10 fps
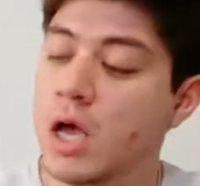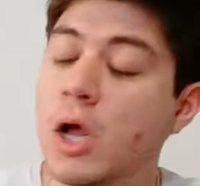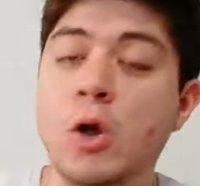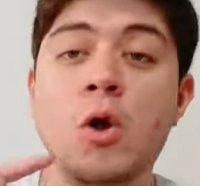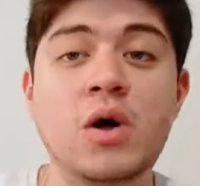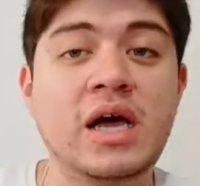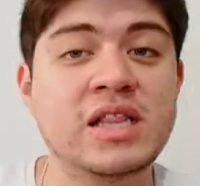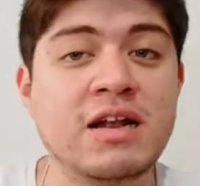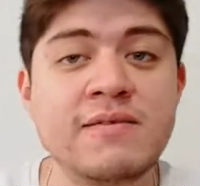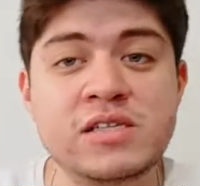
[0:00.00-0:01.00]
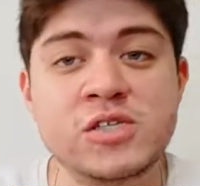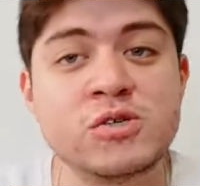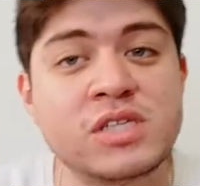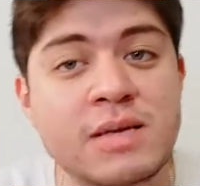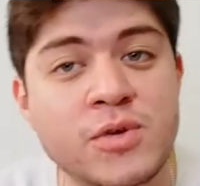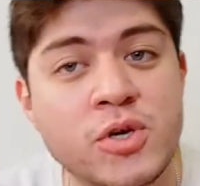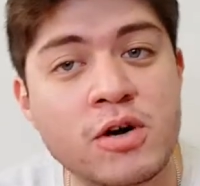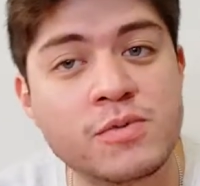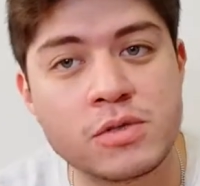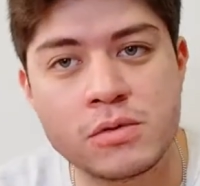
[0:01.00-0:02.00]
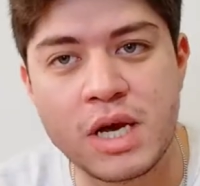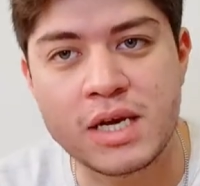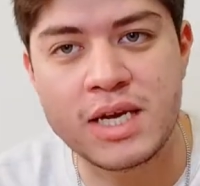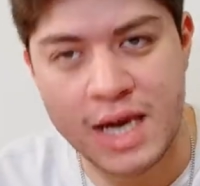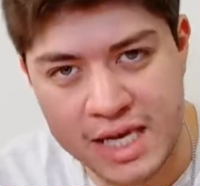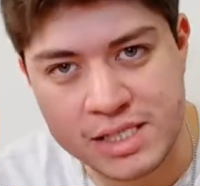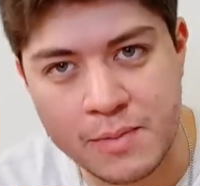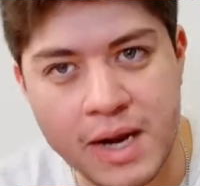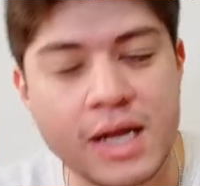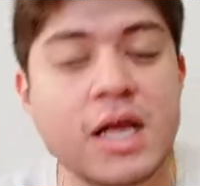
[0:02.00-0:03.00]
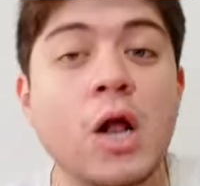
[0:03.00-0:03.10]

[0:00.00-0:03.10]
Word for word: Lo que tal vez hizo Steve Jobs, aquí es nada,